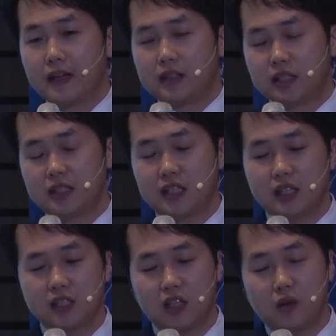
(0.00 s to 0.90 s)

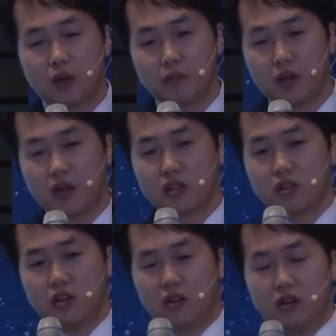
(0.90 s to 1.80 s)
제4차
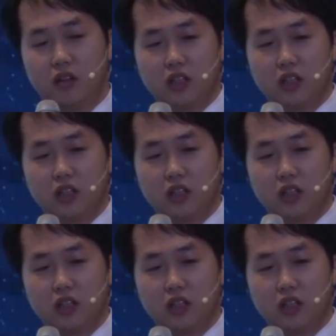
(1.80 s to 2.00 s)
산업혁명에서